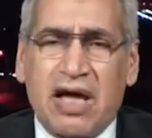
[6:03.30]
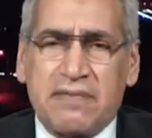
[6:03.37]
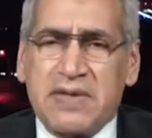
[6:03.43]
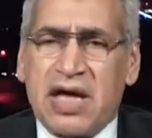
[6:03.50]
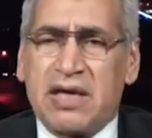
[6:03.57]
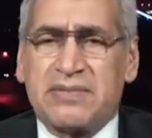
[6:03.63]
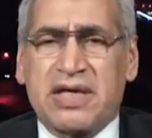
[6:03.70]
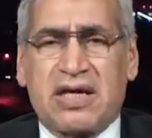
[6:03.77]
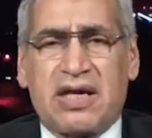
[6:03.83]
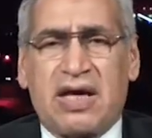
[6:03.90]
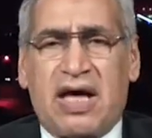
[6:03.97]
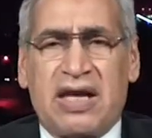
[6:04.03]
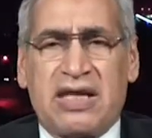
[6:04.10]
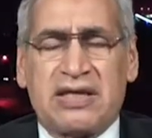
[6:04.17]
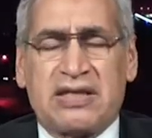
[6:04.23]
بها من
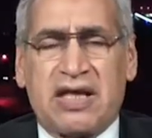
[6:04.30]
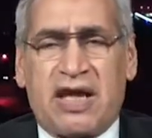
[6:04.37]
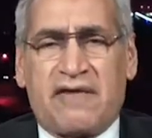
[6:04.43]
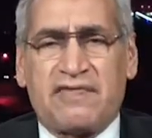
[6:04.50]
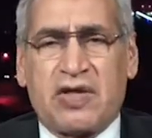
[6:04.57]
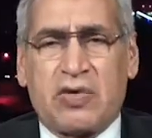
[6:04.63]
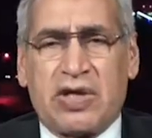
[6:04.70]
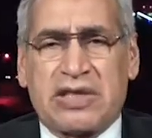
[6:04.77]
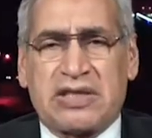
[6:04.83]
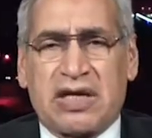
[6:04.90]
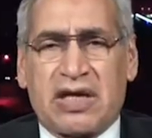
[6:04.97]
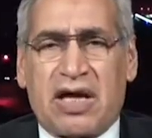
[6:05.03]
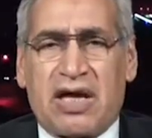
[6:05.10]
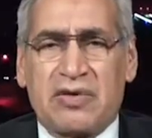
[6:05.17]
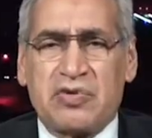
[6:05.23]
خلال ائتلاف دولة
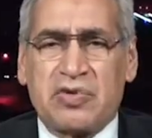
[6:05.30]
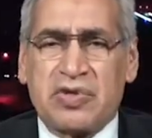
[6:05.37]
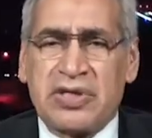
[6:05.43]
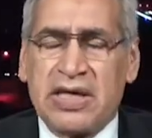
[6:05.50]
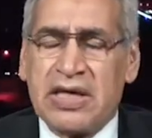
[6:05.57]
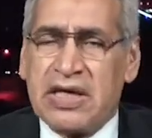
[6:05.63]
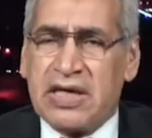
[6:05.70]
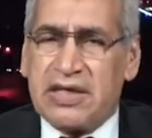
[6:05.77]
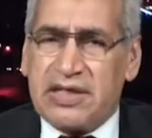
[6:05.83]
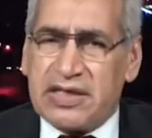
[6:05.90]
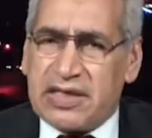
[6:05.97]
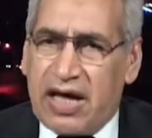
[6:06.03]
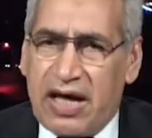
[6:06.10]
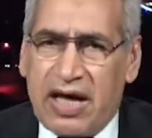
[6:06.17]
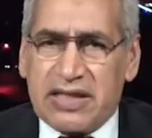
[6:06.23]
القانون
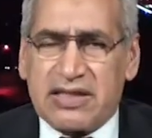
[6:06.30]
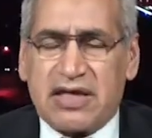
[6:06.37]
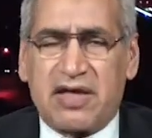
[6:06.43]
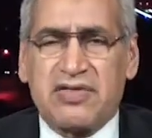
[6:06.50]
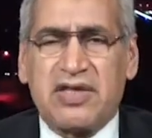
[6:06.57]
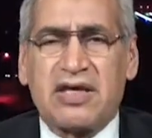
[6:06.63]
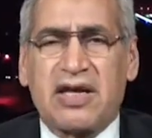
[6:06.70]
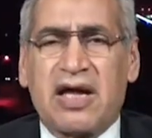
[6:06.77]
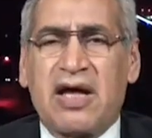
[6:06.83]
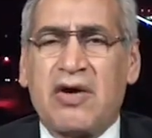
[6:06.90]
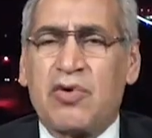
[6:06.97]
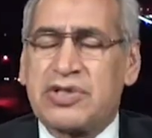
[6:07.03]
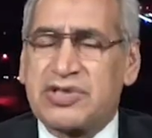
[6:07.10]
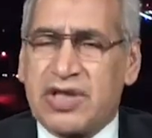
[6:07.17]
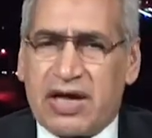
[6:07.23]
نداءات كثيرة
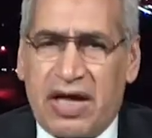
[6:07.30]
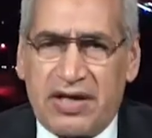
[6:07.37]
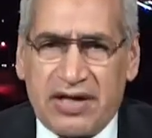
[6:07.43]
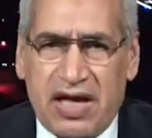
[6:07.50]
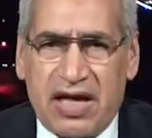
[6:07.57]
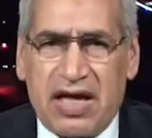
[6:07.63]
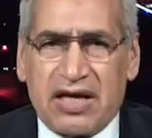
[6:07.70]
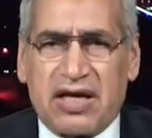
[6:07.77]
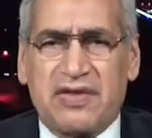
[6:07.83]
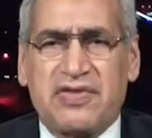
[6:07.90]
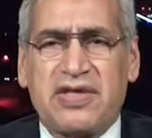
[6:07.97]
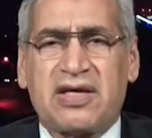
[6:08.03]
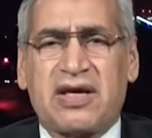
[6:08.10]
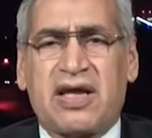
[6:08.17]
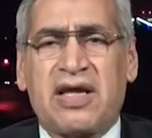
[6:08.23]
وشرحناها
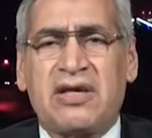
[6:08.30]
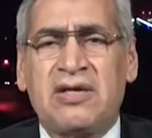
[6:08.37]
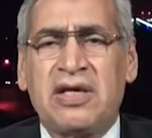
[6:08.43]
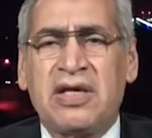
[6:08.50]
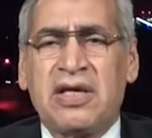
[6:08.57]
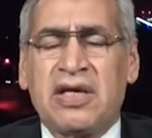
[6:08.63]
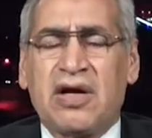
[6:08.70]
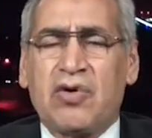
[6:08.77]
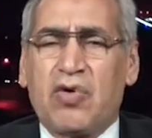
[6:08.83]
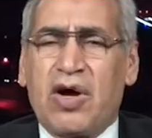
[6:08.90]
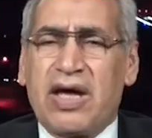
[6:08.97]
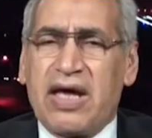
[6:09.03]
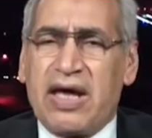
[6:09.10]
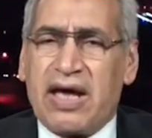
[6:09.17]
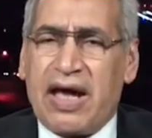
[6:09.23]
كثيرا
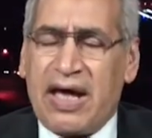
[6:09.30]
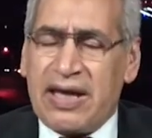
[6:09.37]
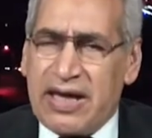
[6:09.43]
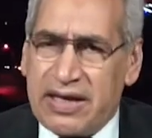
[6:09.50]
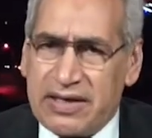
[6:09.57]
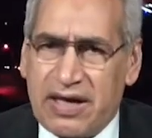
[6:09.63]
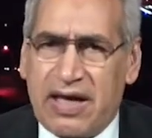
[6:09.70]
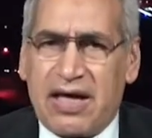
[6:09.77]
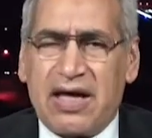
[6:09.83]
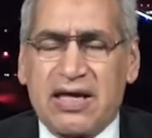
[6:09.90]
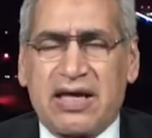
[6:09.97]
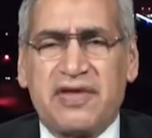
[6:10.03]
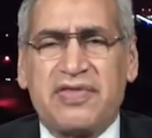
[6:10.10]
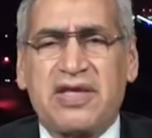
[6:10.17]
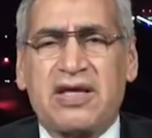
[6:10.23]
وأعلناها
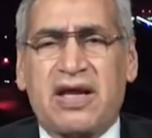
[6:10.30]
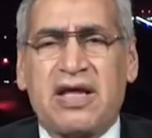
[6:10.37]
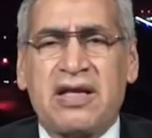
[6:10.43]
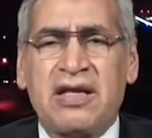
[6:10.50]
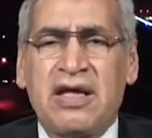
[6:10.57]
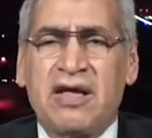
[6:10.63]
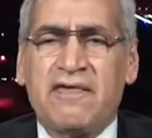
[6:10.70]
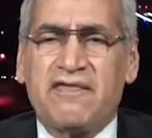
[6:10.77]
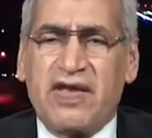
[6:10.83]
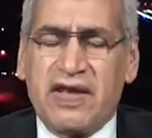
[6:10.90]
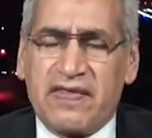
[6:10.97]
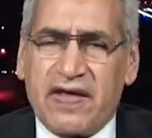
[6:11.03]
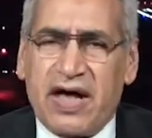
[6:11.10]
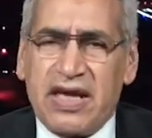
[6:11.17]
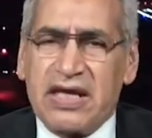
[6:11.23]
كثيرا
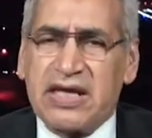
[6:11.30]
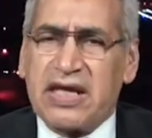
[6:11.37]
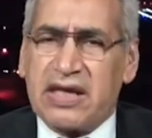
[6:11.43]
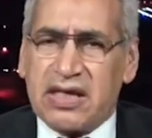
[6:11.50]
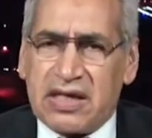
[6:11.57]
فلذلك